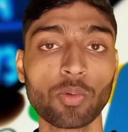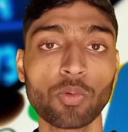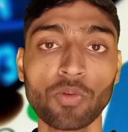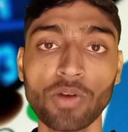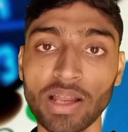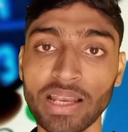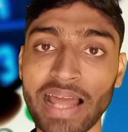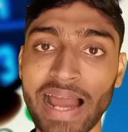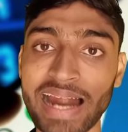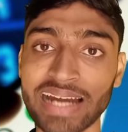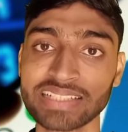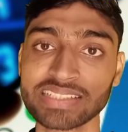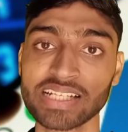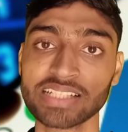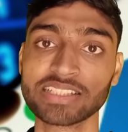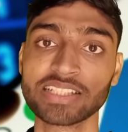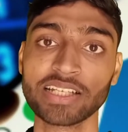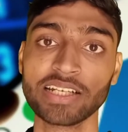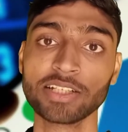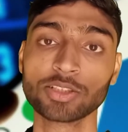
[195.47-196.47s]
का गूगल
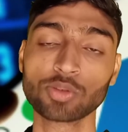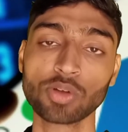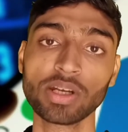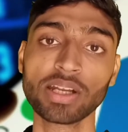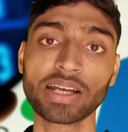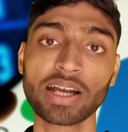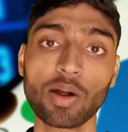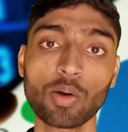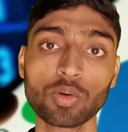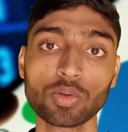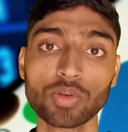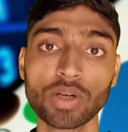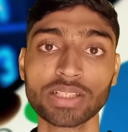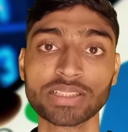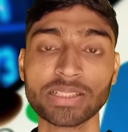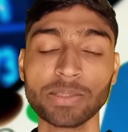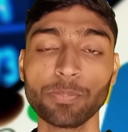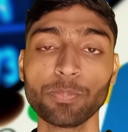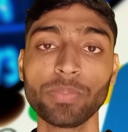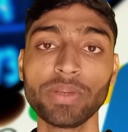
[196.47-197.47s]
एड्स का थ्रेसोल्ड अकाउंट जो
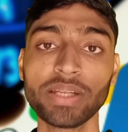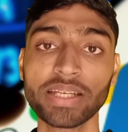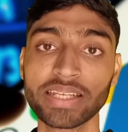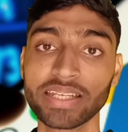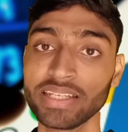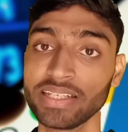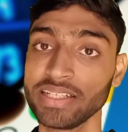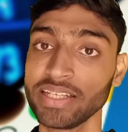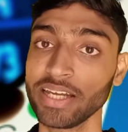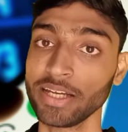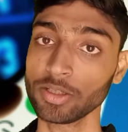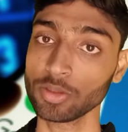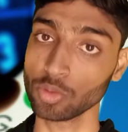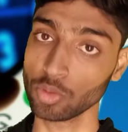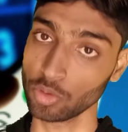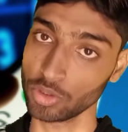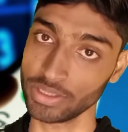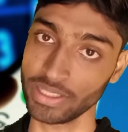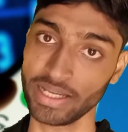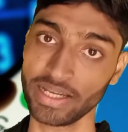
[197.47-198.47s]
है सिंपली क्रिएट
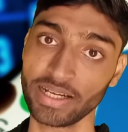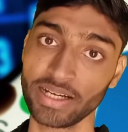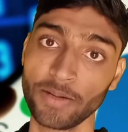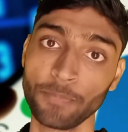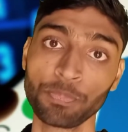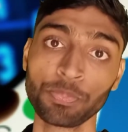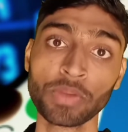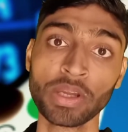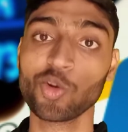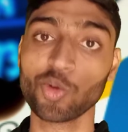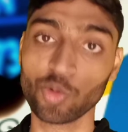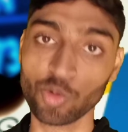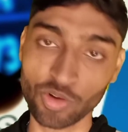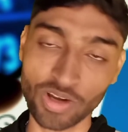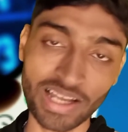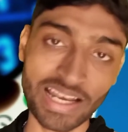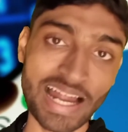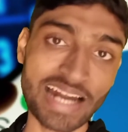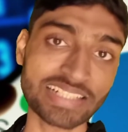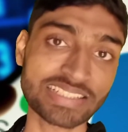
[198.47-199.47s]
हो जाएगा
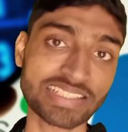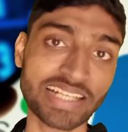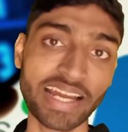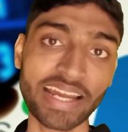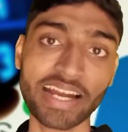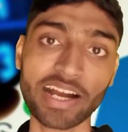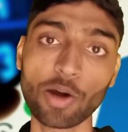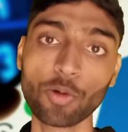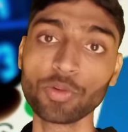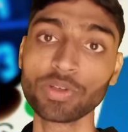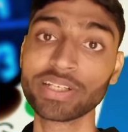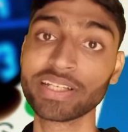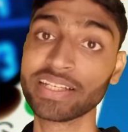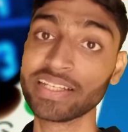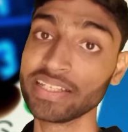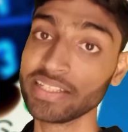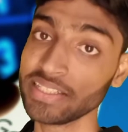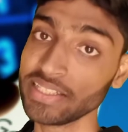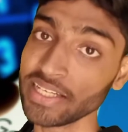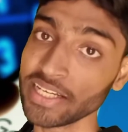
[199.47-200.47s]
गूगल एड्स का अकाउंट
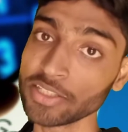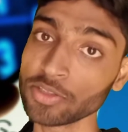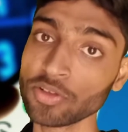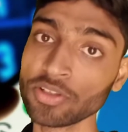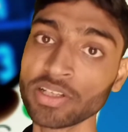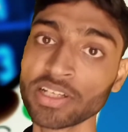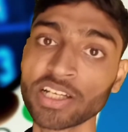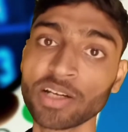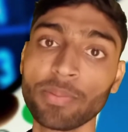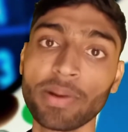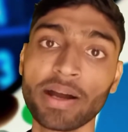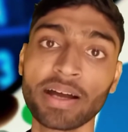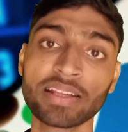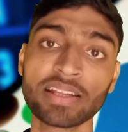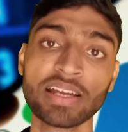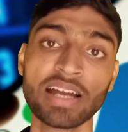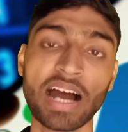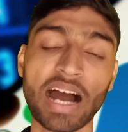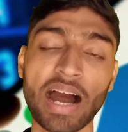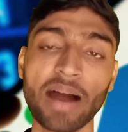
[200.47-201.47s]
क्रिएट होने के
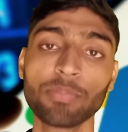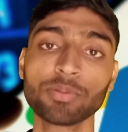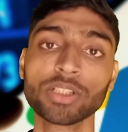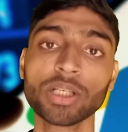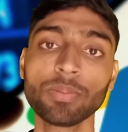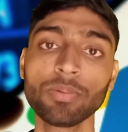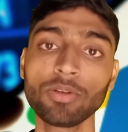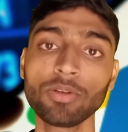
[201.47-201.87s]
बाद आप